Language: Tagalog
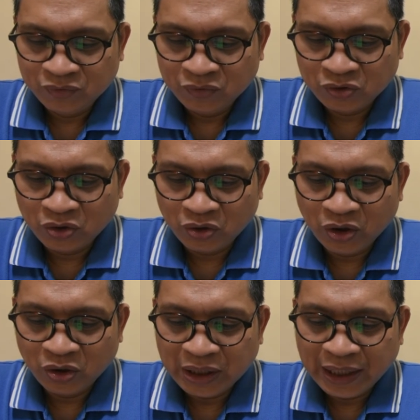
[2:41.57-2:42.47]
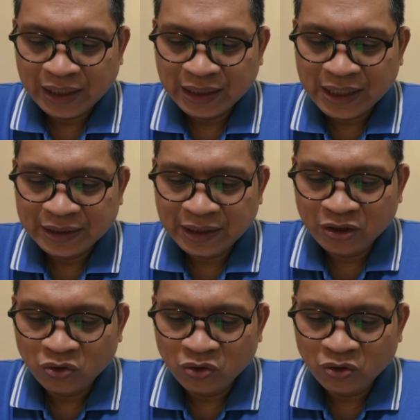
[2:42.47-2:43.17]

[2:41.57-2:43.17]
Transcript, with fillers: So, yun, click lang natin